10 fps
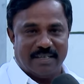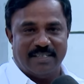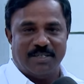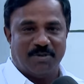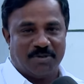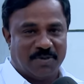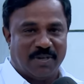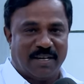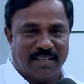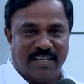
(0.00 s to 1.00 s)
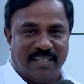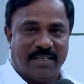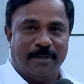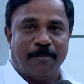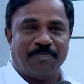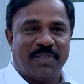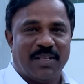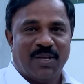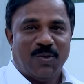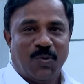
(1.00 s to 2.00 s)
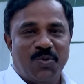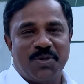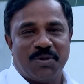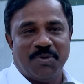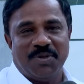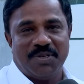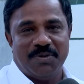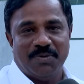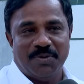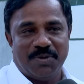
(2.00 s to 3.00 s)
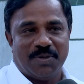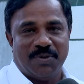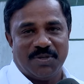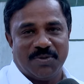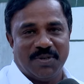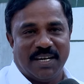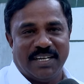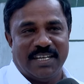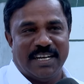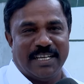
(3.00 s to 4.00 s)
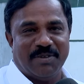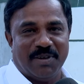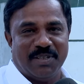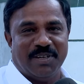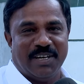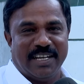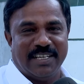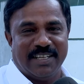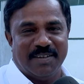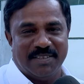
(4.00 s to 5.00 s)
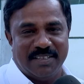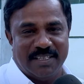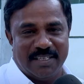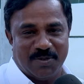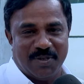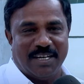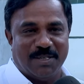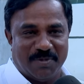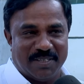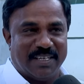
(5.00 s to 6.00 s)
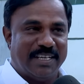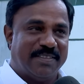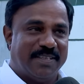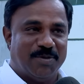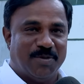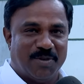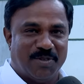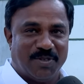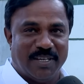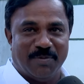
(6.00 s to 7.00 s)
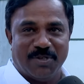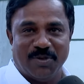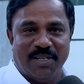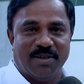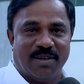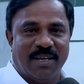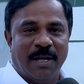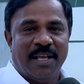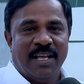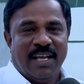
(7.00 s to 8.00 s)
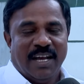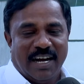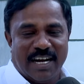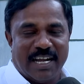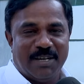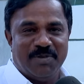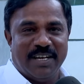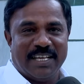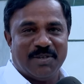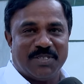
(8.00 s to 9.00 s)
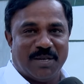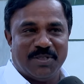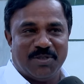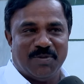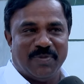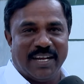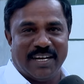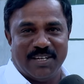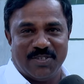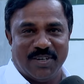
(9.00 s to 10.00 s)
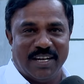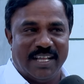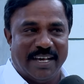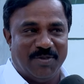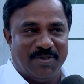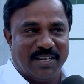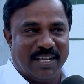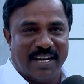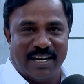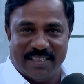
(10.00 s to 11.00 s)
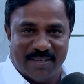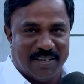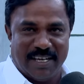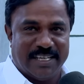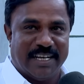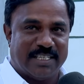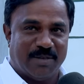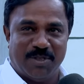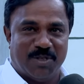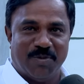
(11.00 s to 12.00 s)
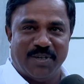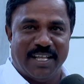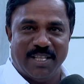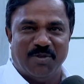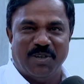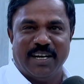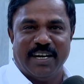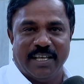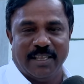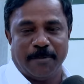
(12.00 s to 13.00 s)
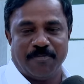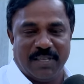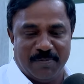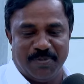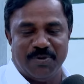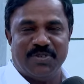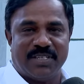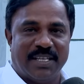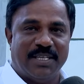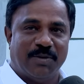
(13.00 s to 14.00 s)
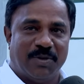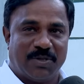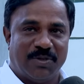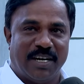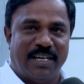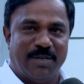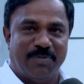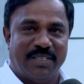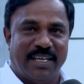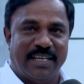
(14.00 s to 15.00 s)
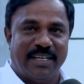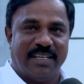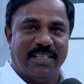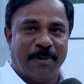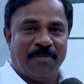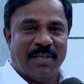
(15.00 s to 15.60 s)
ஜாதிக்கு ஒரு சுடுகாடு தான் இருக்குது ஊருக்கு ஒரு ஊருக்கு ஒரு சுடுகாடு என்னைக்கு வருதோ அன்றைக்கி தான் வந்து இந்த சுடுகாட்டு பிரச்சனைக்கு தீர்வு வரும்னு சொல்லி நம்ம சொல்லியிருக்கிறோம் ஆனாலும் இன்றைக்கும் சமத்துவ மயானம்னு சொல்லியெல்லாம் அறிவிச்சிருக்கிறாங்களே தவிர அங்கெல்லாம் சமத்துவமும் கிடையாது ஒன்றும் கிடையாது இப்போவும் சாதிக்கு ஒரு சுடுகாடு என்பது தான் இருக்குது